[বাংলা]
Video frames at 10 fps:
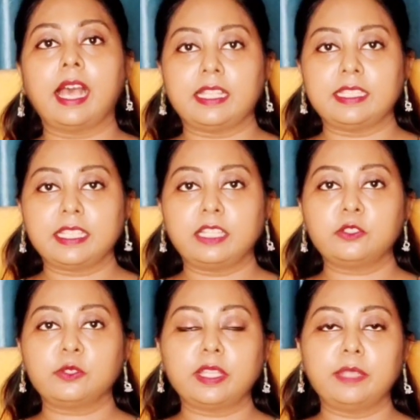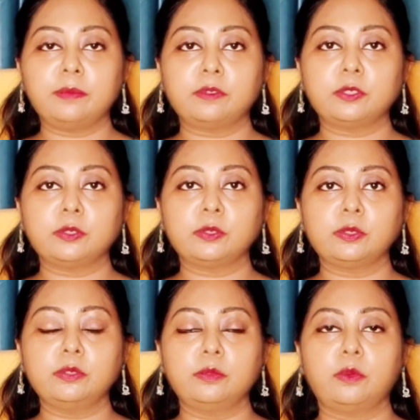আজকে আলোচনা এ পর্যন্ত
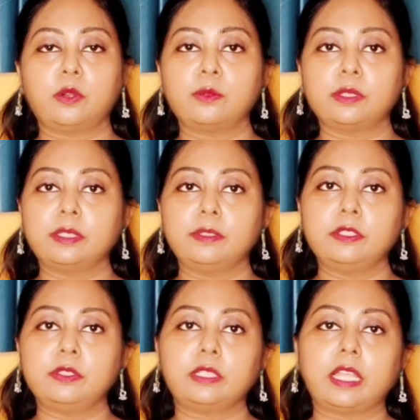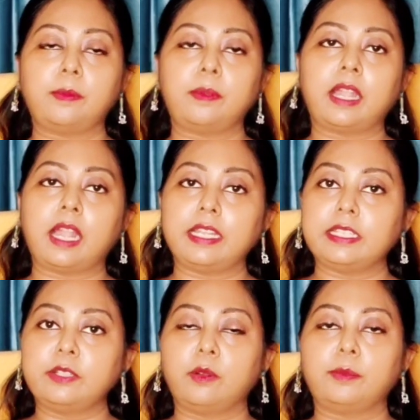পরবর্তী ভিডিওতে আবার
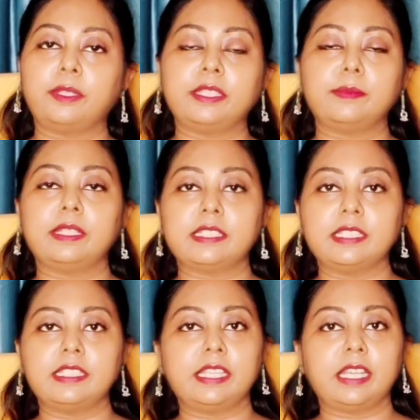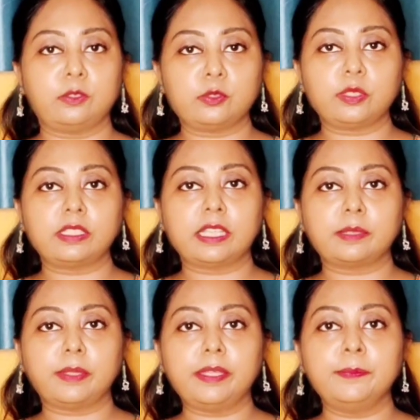আরেকটি হোমিওপ্যাথিক মেডিসিন নিয়ে আলোচনা
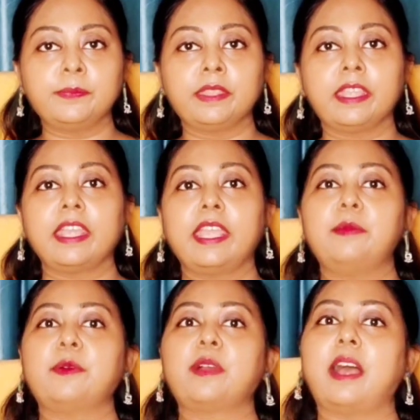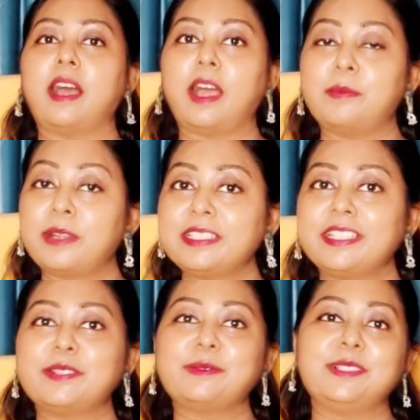থাকবে এবং আবার
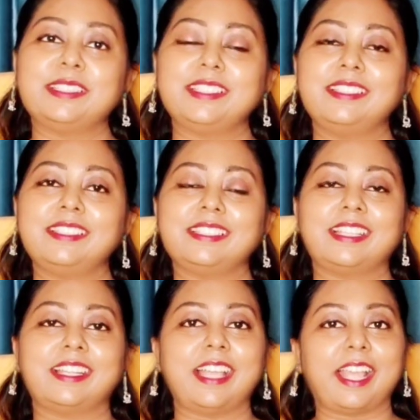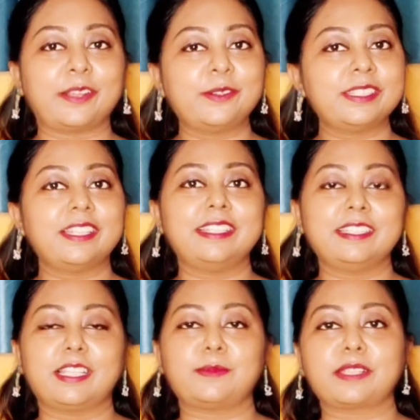যেটা বলছি যে যারা এখনও
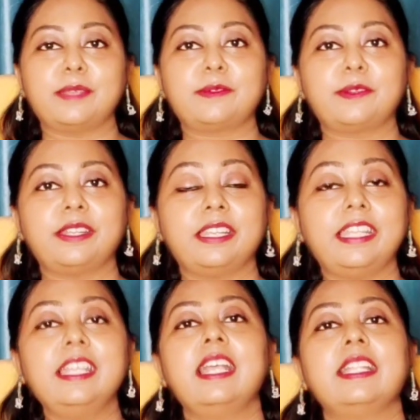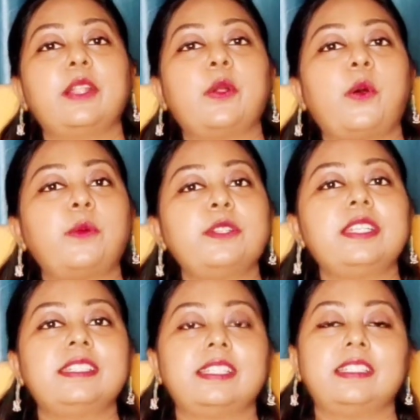চ্যানেলটি সাবস্ক্রাইব করেননি তারা
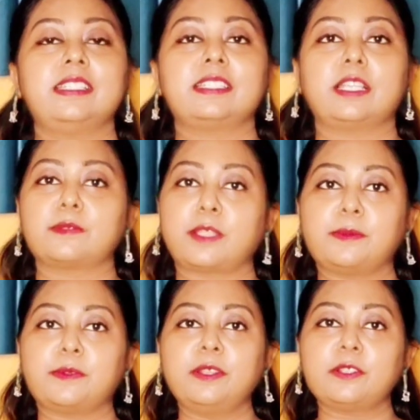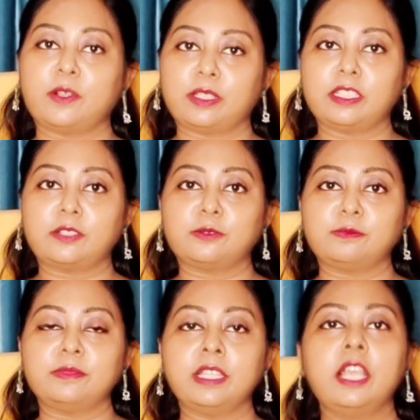অবশ্যই চ্যানেলটি সাবস্ক্রাইব করে সঙ্গে থাকুন
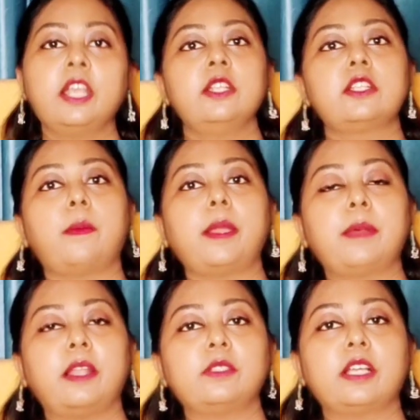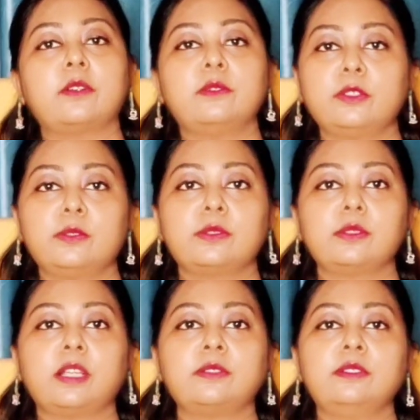সবাই ভালো থাকুন সুস্থ
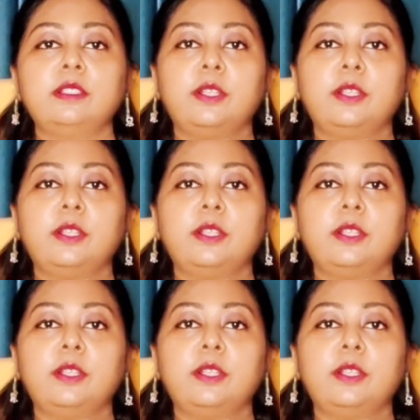থাকুন